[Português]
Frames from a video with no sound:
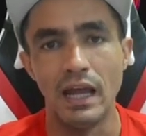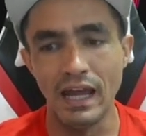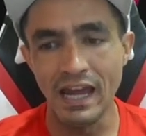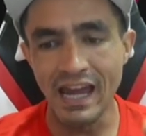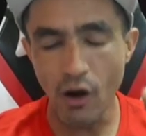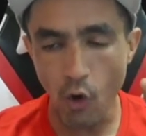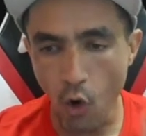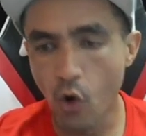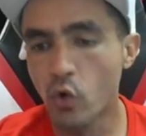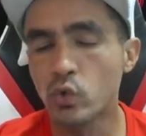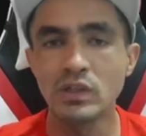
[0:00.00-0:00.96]
É
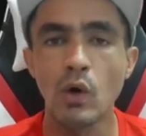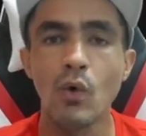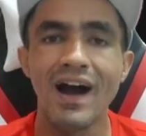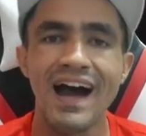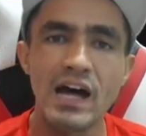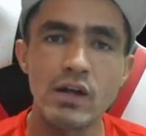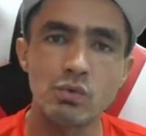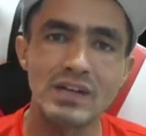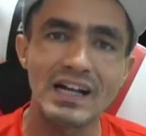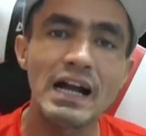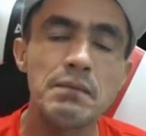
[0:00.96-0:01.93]
ouro não raro
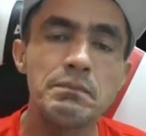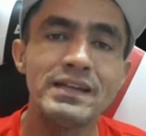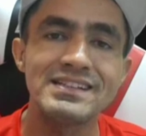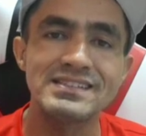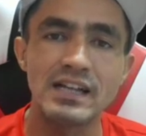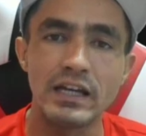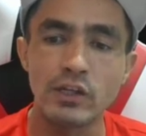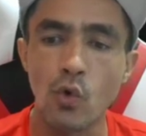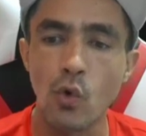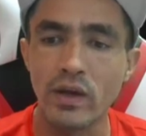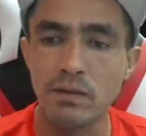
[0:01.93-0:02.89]
na cabeça e
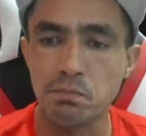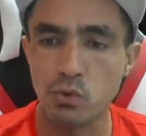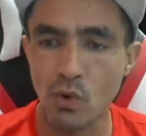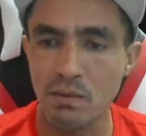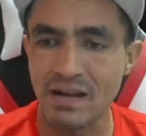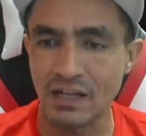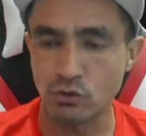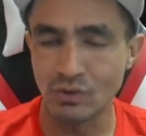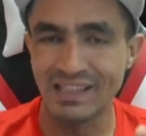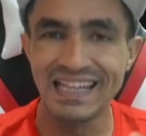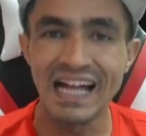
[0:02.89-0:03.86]
correr pro
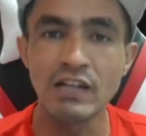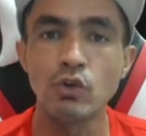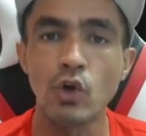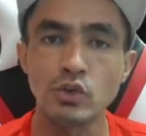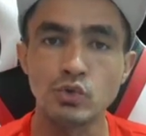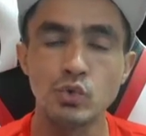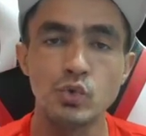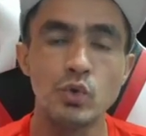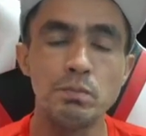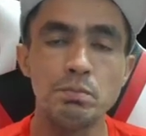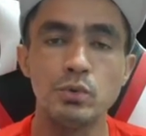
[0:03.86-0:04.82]
abraço. Lá no nosso
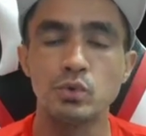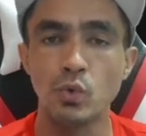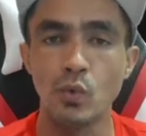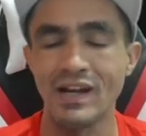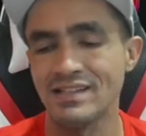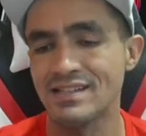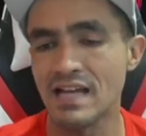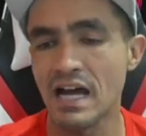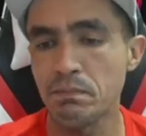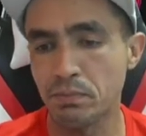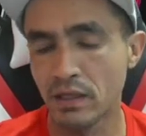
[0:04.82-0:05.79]
grupo do
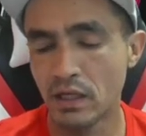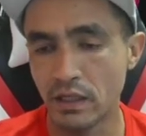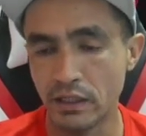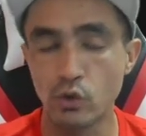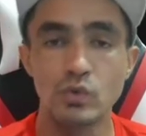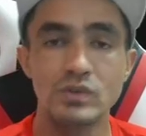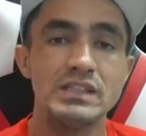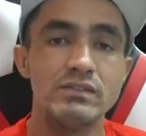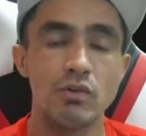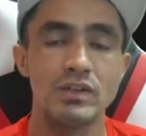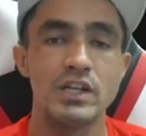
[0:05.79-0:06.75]
WhatsApp,
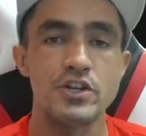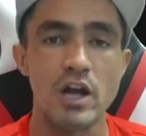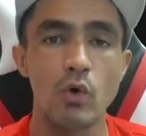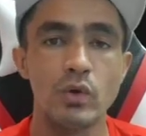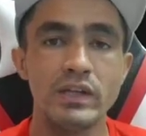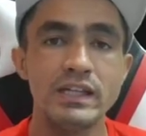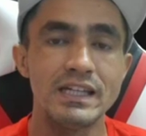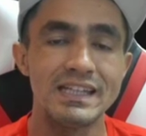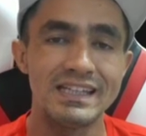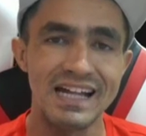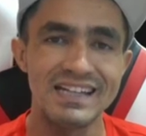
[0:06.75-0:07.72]
inclusive eu vou deixar o
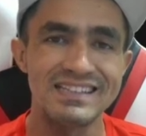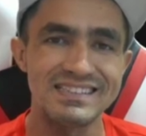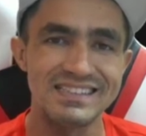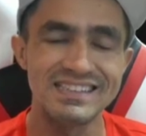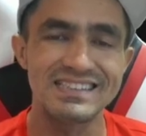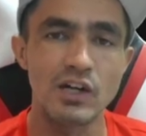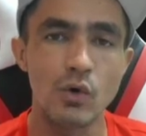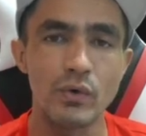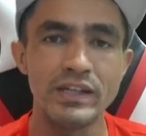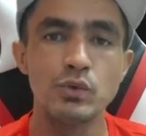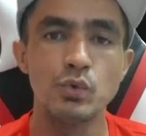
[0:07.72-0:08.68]
link na
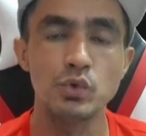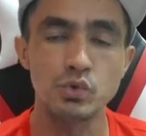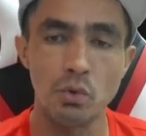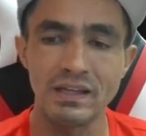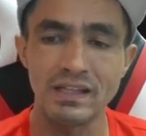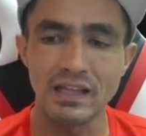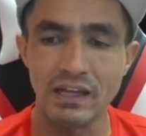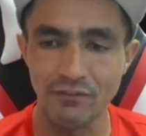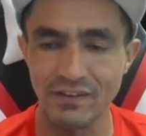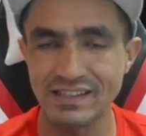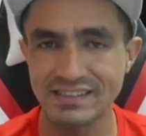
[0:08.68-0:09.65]
descrição e nos comentários
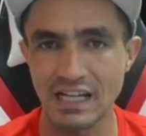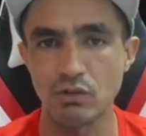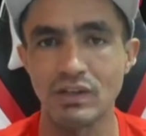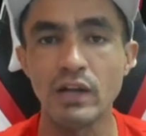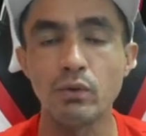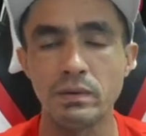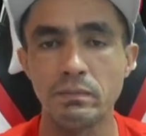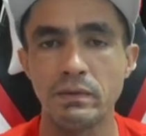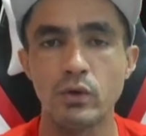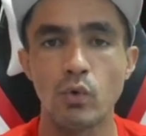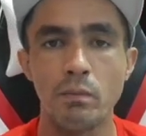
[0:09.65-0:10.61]
e fixado lá no
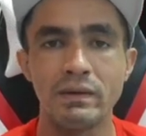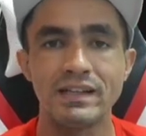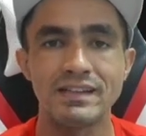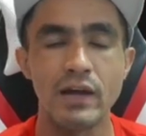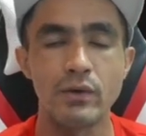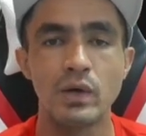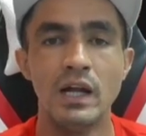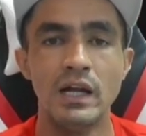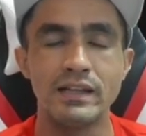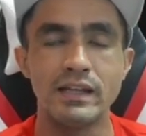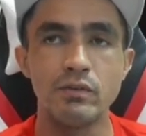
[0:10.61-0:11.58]
primeiro comentário,
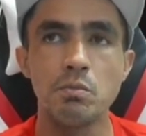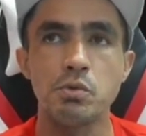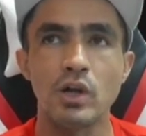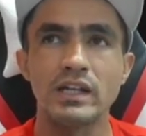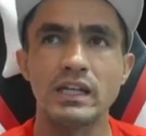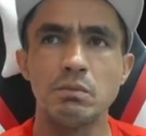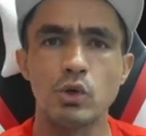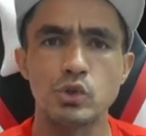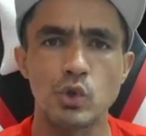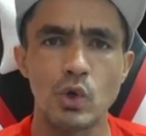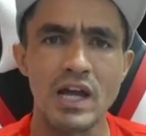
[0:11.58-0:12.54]
teve um brother que
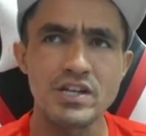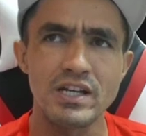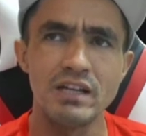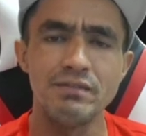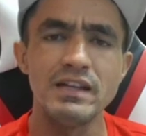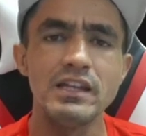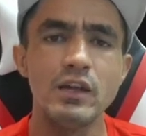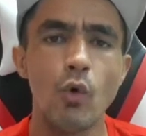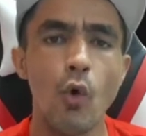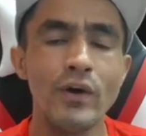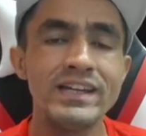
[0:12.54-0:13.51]
mostrou lá acho que ele
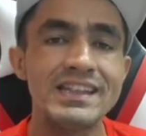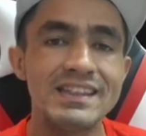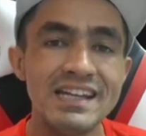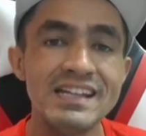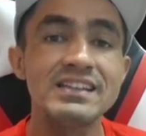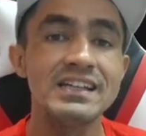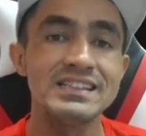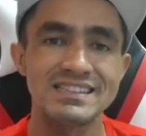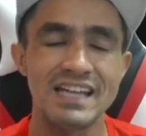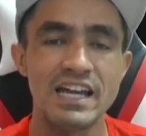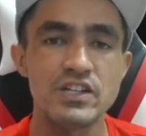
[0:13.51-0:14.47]
vendeu
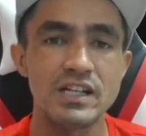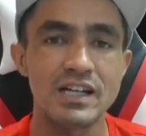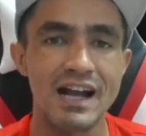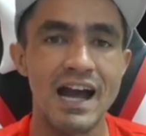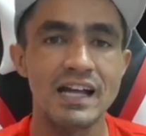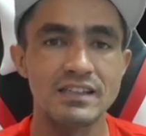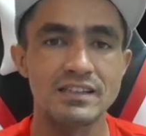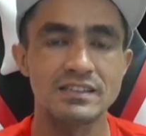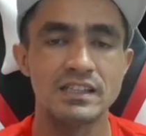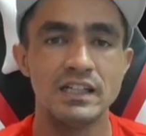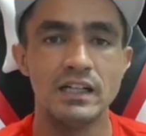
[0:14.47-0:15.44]
87
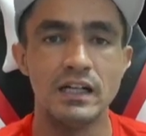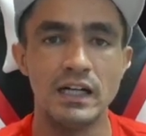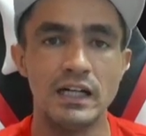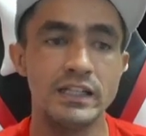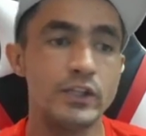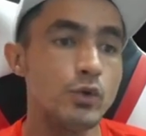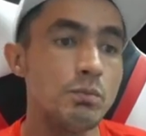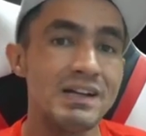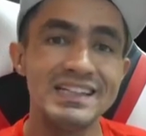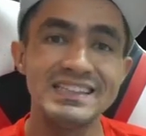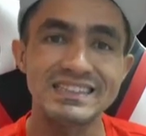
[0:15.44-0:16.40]
cartas uh, em
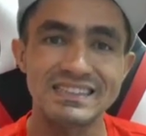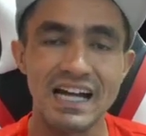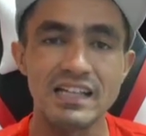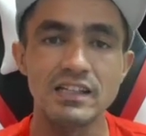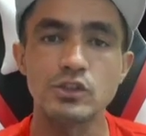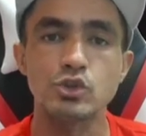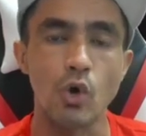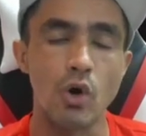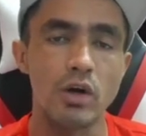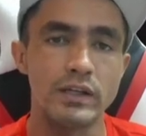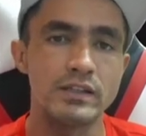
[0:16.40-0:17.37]
uma listada
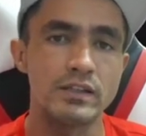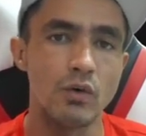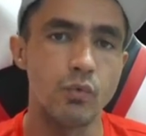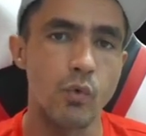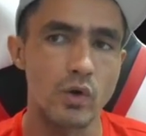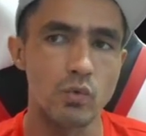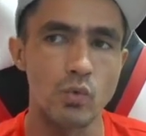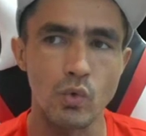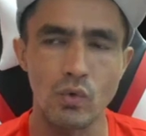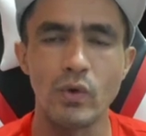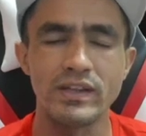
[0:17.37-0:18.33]
só. Então
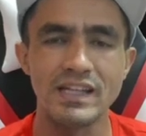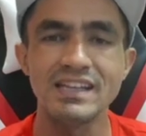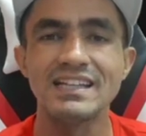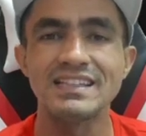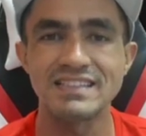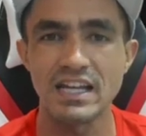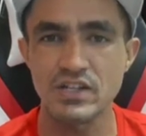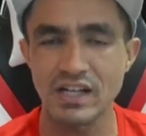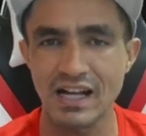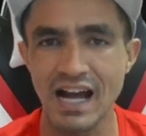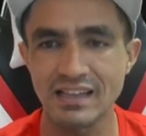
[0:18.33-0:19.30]
foram
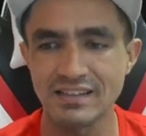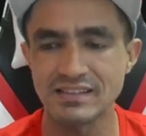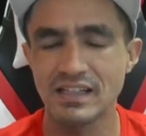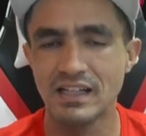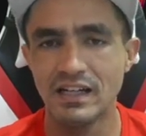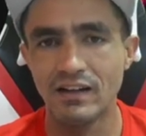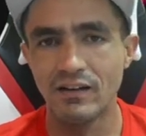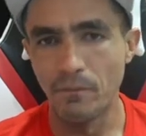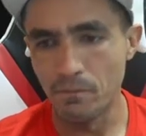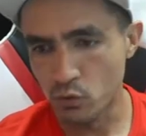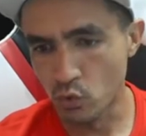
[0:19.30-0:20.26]
87 cartas
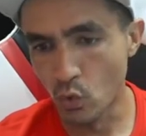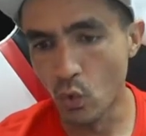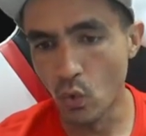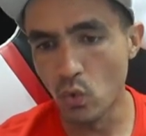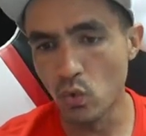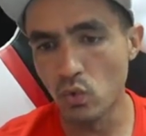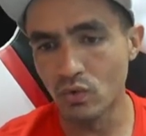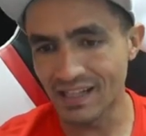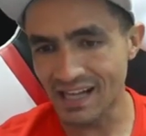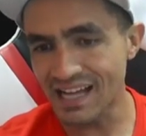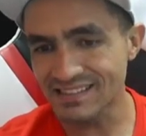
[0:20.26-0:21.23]
do
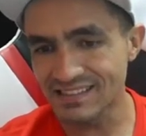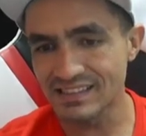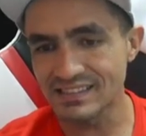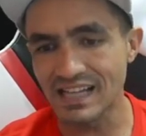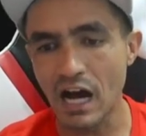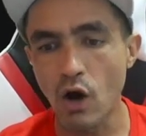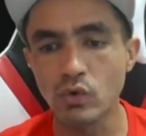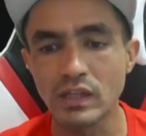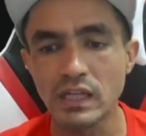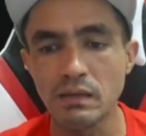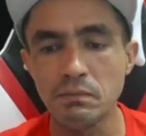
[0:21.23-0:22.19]
graças ao
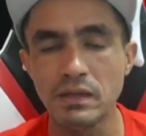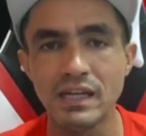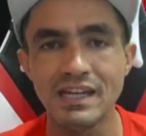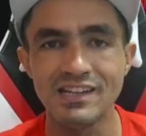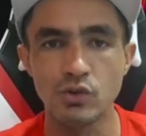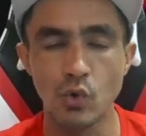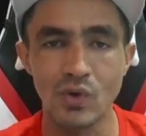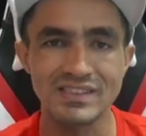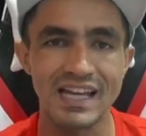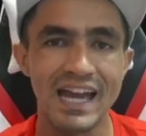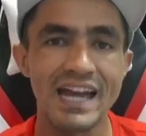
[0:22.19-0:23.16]
DME
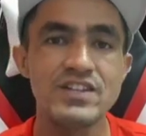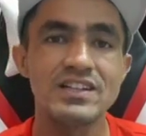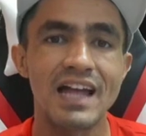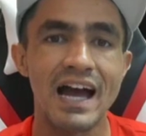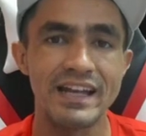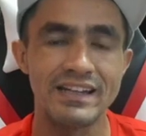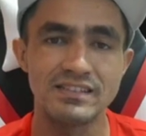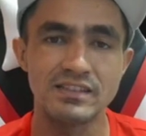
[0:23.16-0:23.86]
dos headlines.